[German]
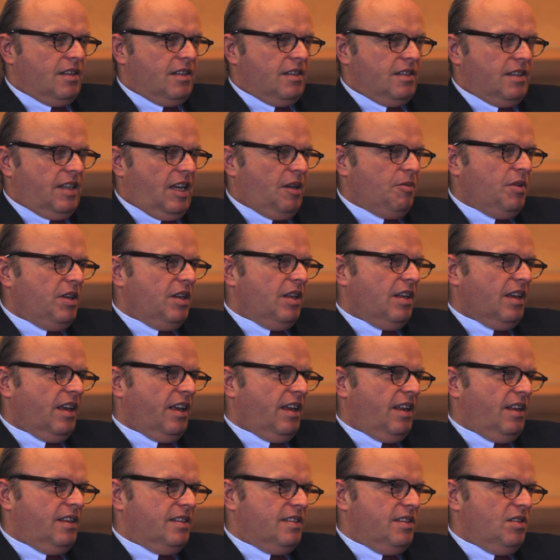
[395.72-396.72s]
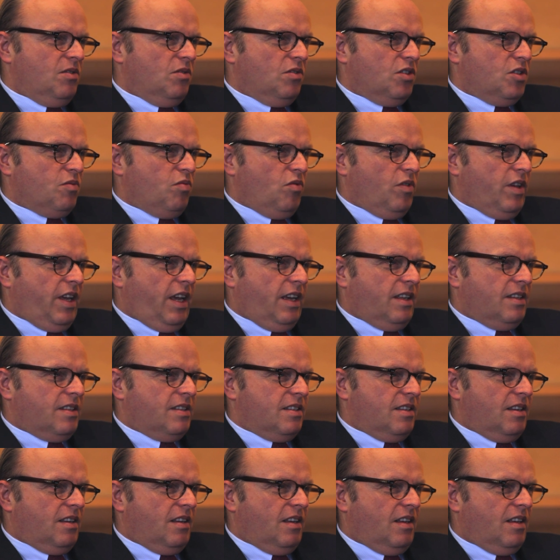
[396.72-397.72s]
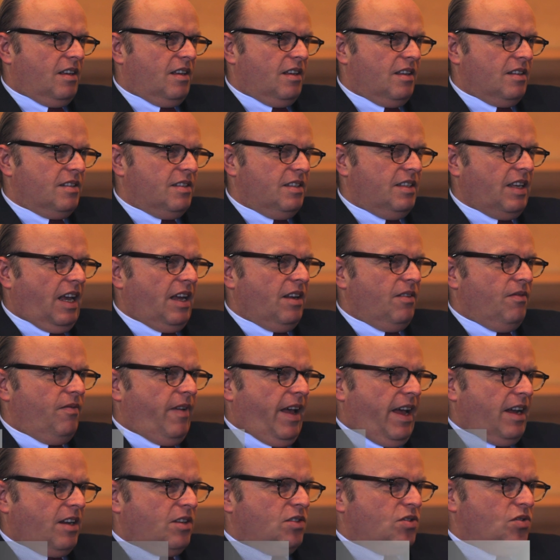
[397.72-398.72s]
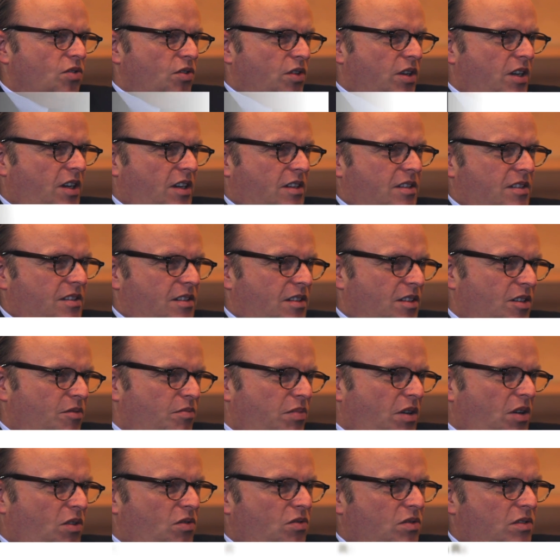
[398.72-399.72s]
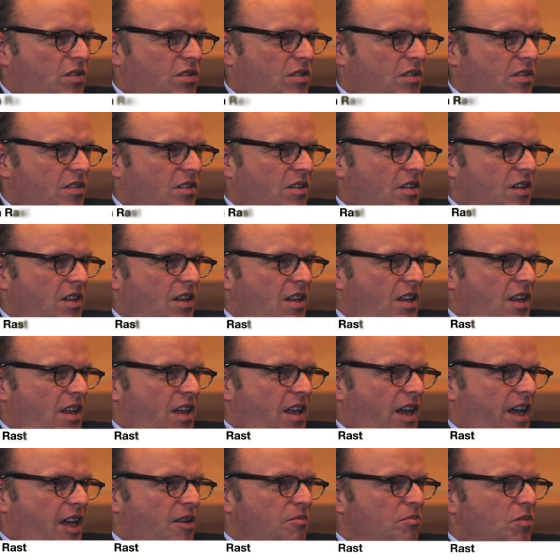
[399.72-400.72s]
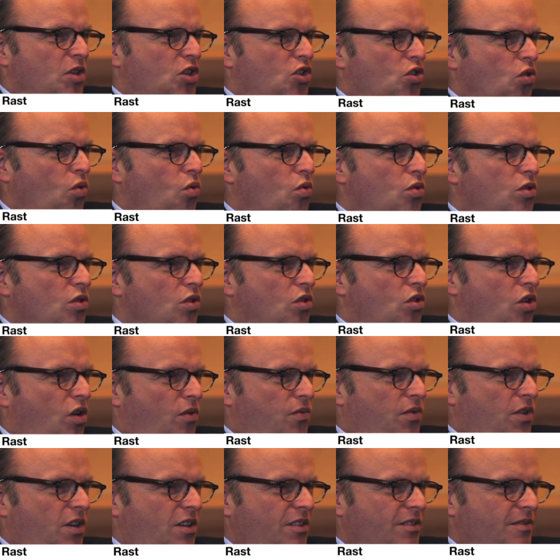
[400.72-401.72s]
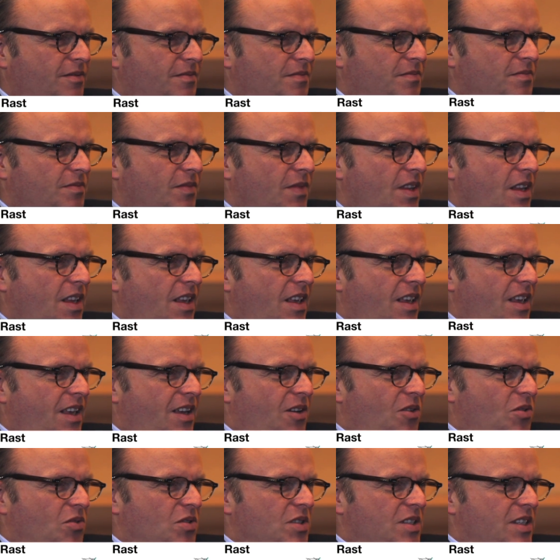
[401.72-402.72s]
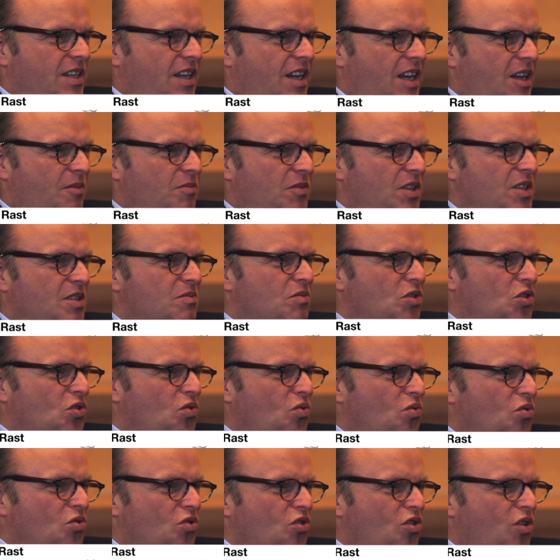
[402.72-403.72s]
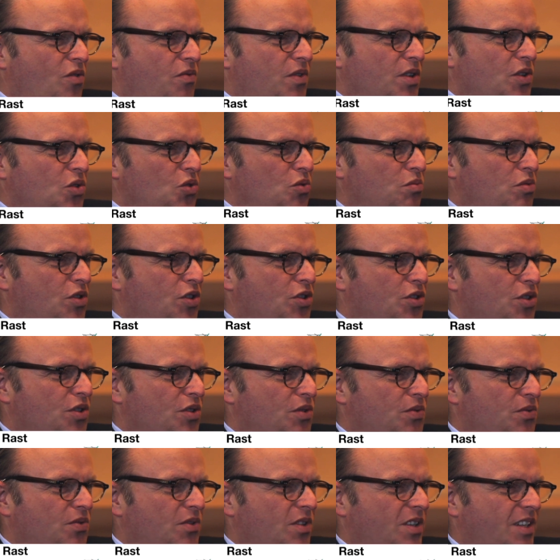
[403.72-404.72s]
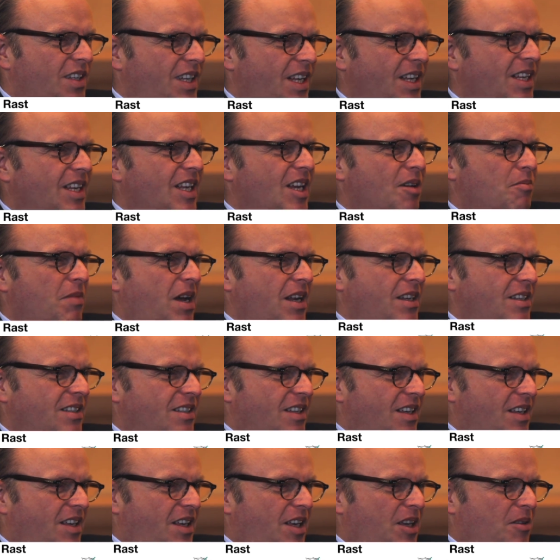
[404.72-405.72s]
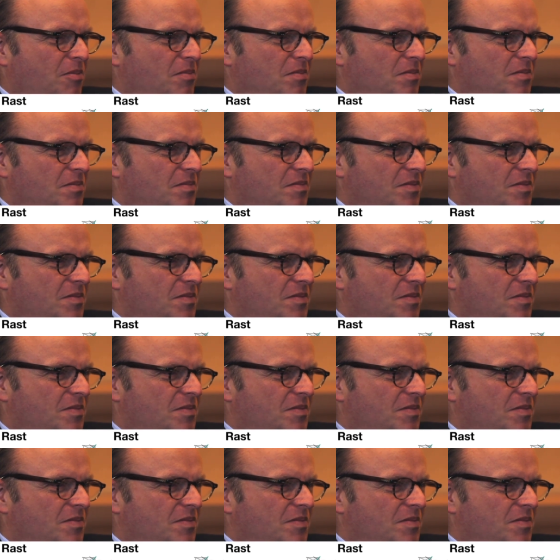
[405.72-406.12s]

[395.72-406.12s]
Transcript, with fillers: Sie haben in der Realisierung des Projekts sich einen Werkzeugkasten gebaut, einen Methodenkoffer und Sie haben diesem Methodenkoffer die Überschrift der Diamant gegeben.